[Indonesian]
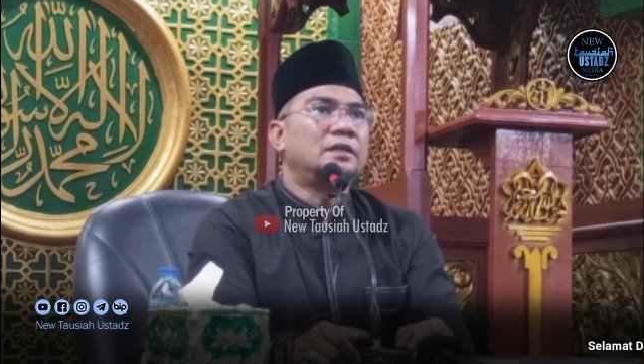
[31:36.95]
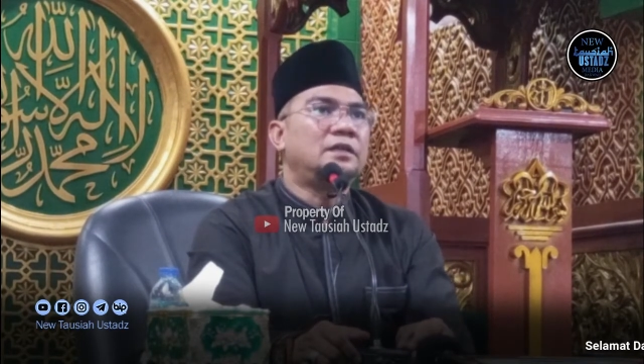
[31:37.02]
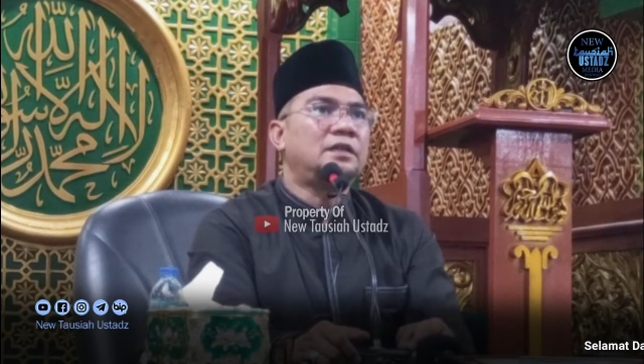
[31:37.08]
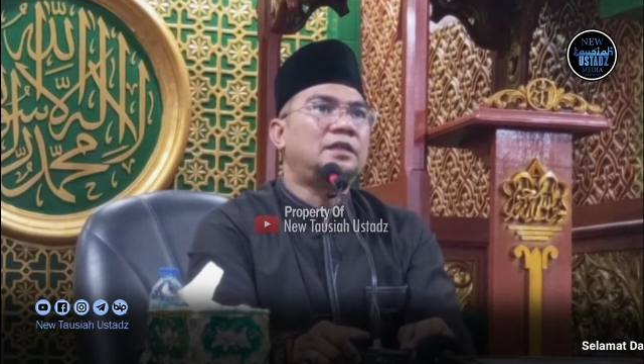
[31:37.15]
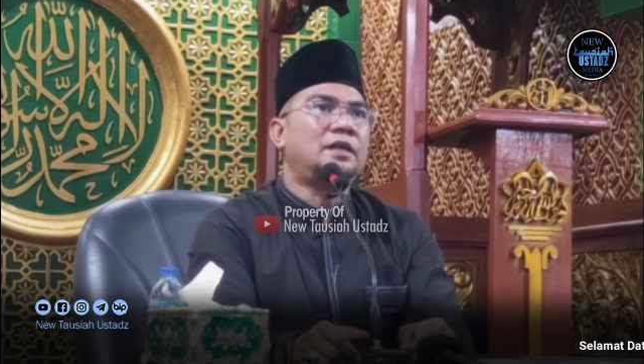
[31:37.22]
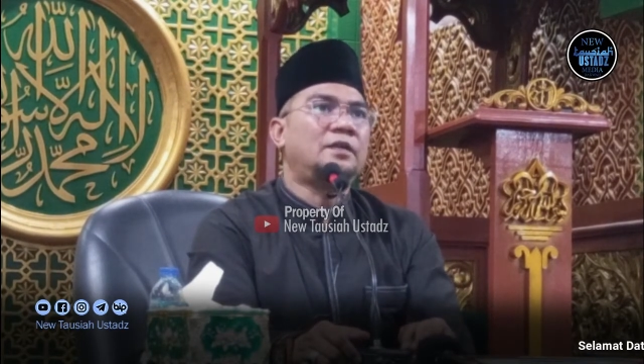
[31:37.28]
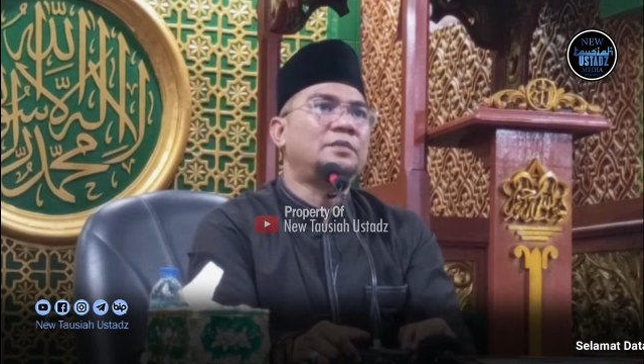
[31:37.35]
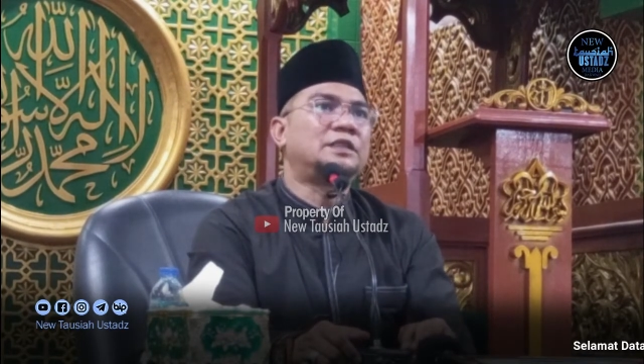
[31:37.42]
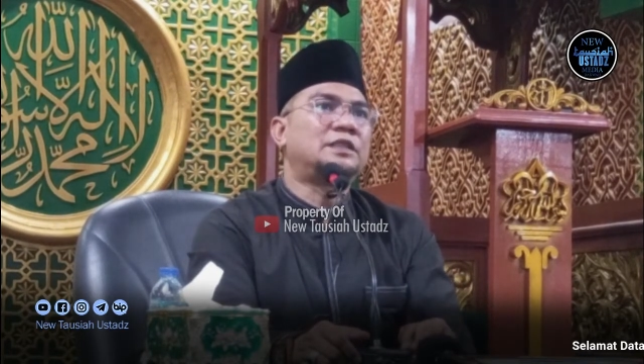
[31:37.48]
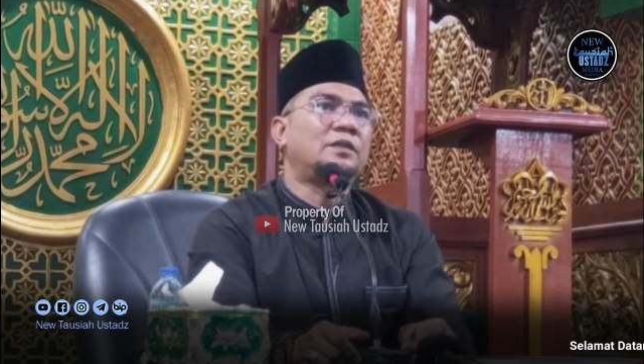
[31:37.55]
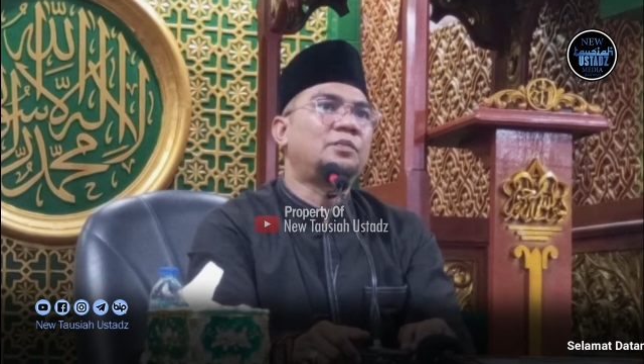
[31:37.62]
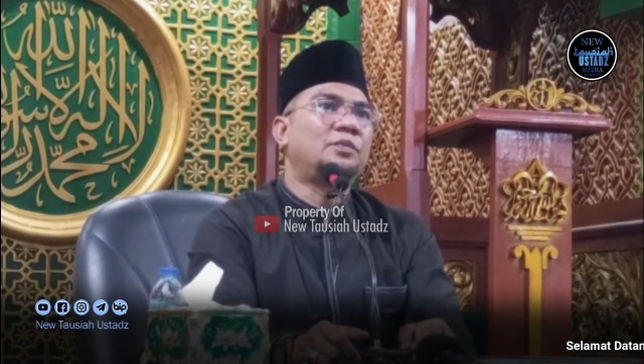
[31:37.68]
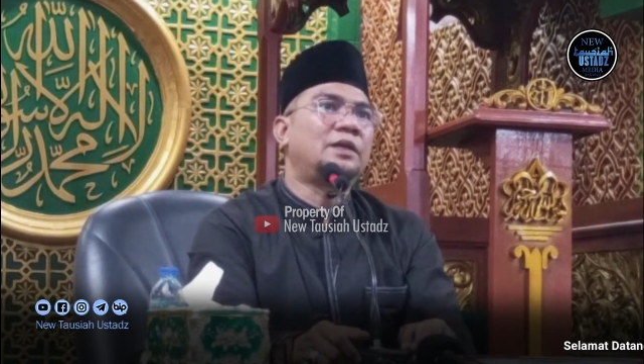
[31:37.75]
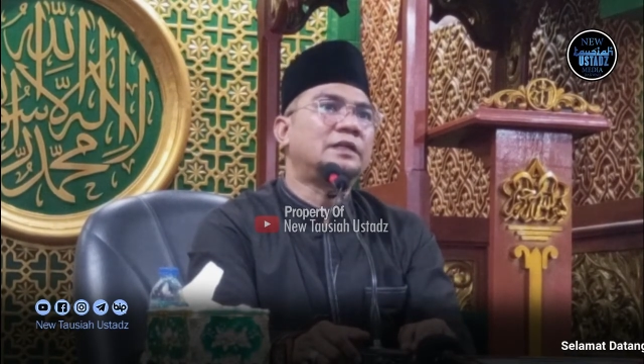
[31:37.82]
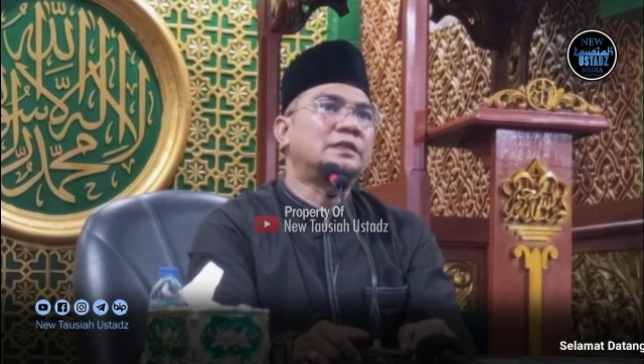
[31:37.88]
tidak
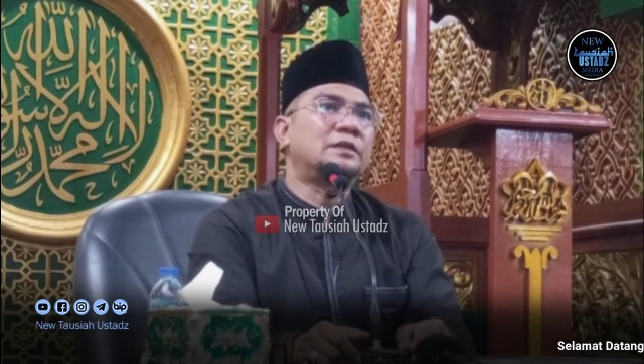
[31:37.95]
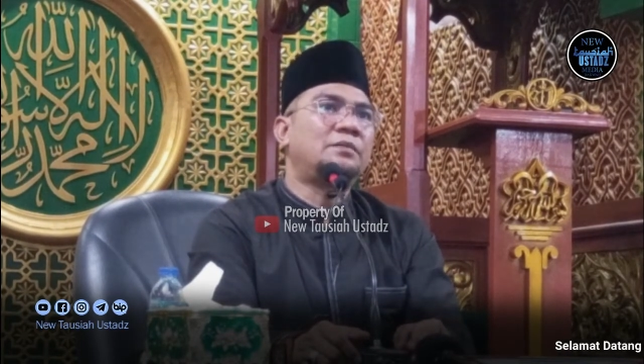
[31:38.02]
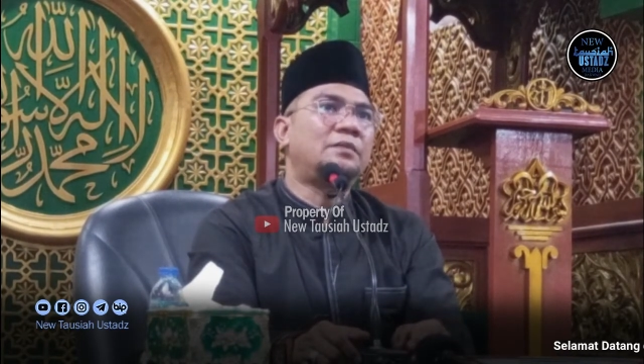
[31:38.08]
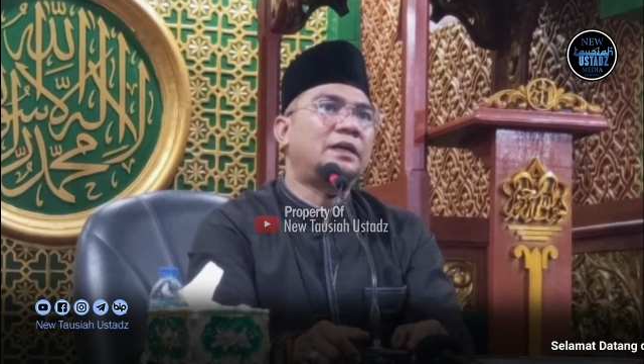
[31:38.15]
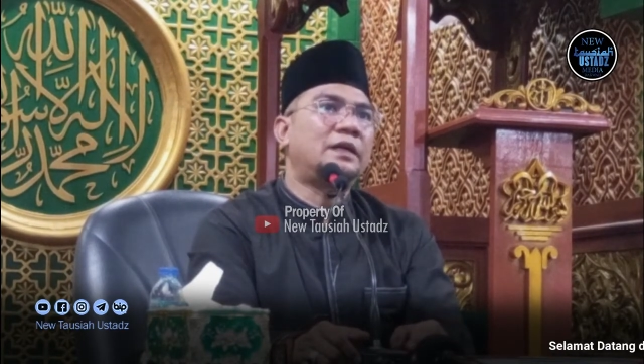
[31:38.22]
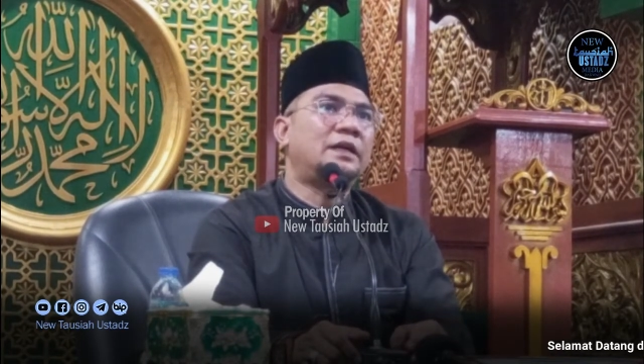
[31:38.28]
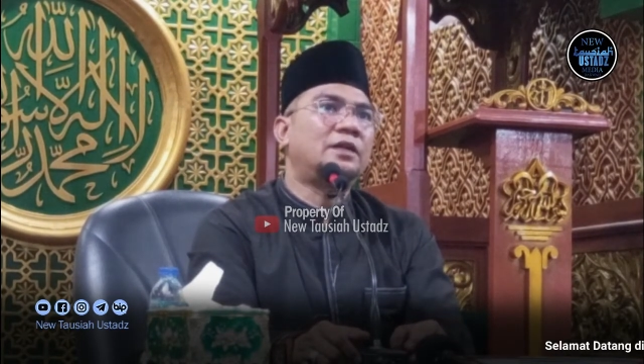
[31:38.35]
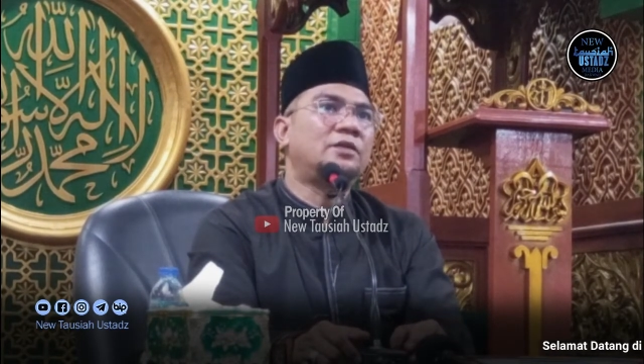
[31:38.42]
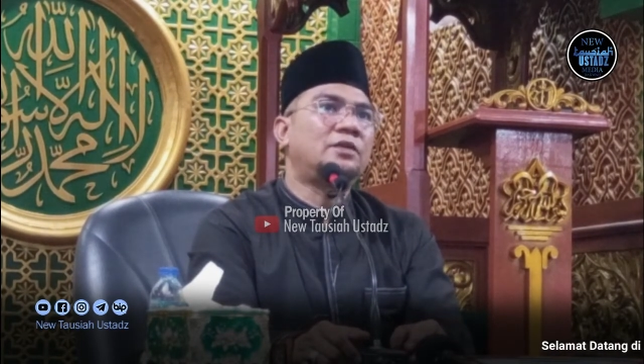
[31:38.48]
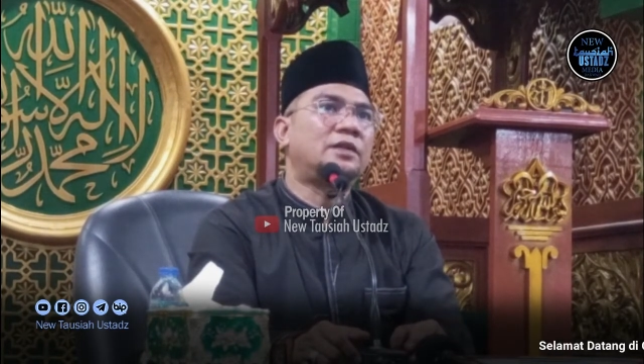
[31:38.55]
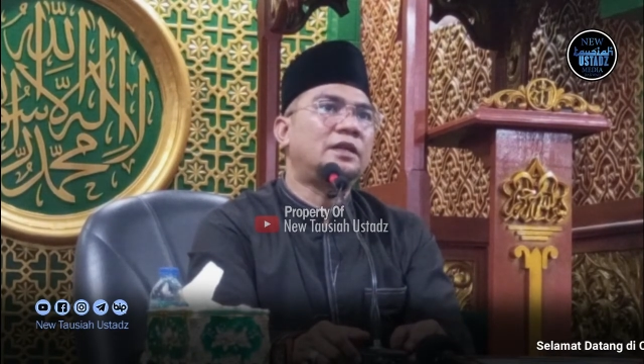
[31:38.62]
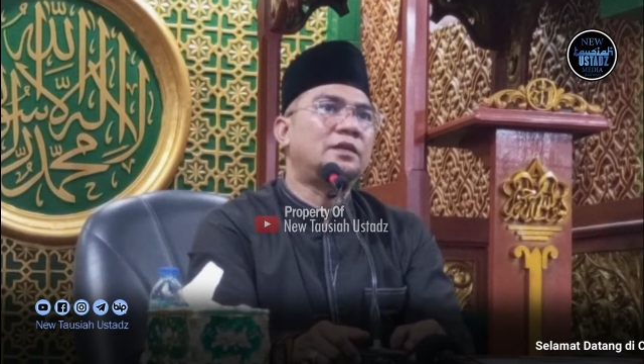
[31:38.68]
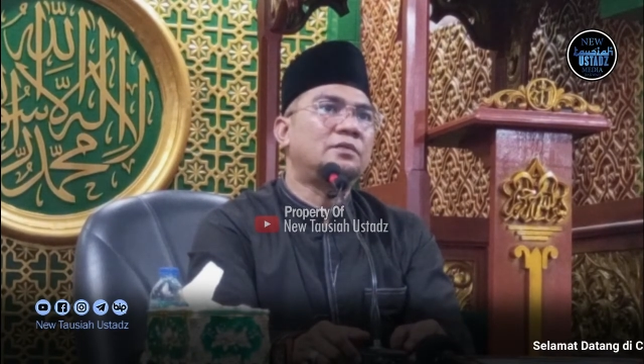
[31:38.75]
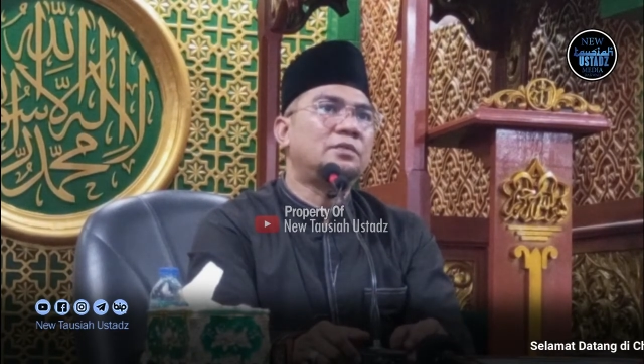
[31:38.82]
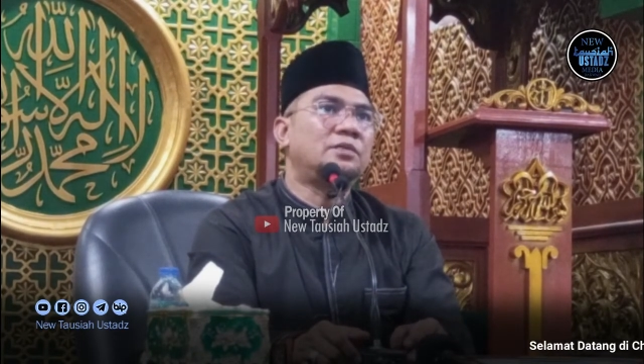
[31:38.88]
bisa pula sembarangan
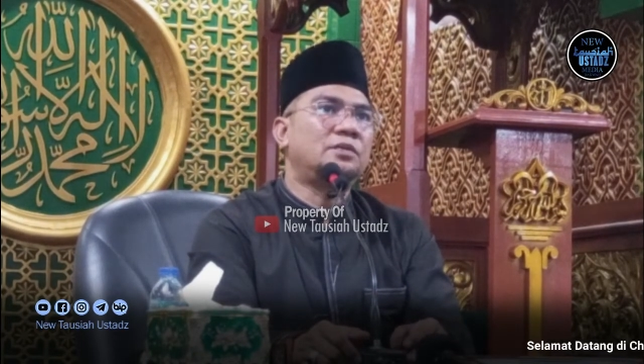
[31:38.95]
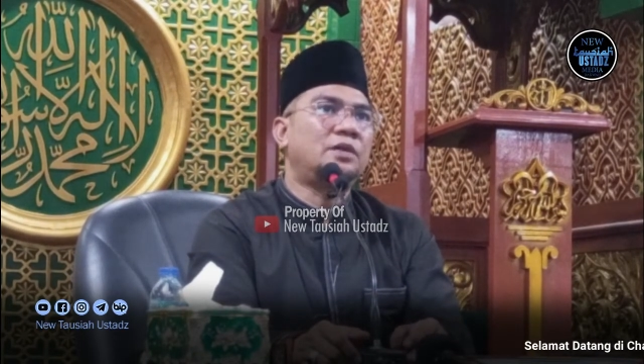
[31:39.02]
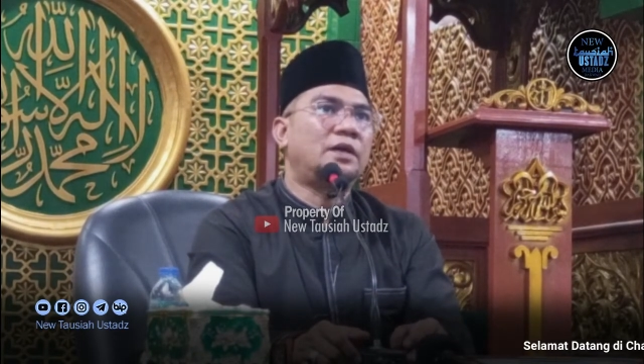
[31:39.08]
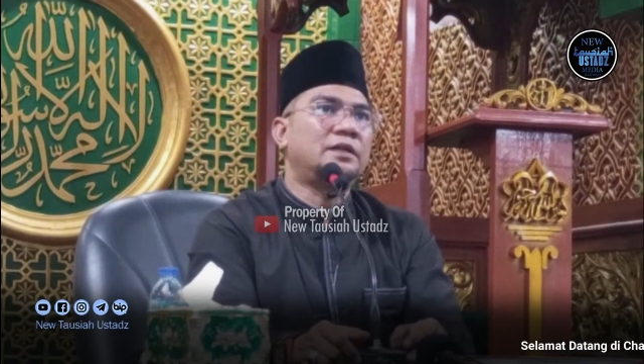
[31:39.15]
orang bu.